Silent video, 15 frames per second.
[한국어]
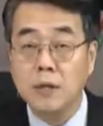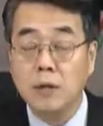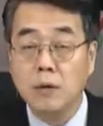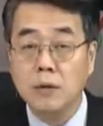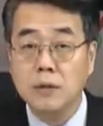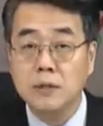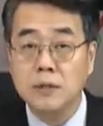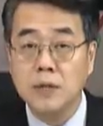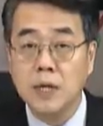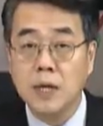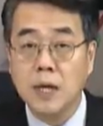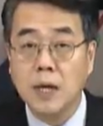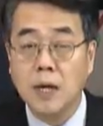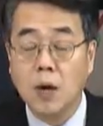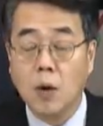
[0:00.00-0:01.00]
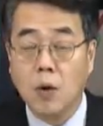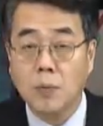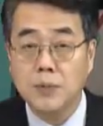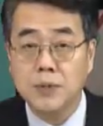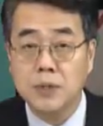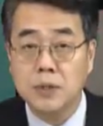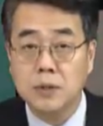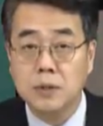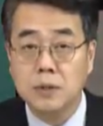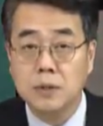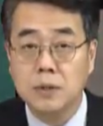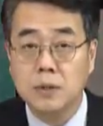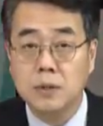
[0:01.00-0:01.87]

경제가 없이는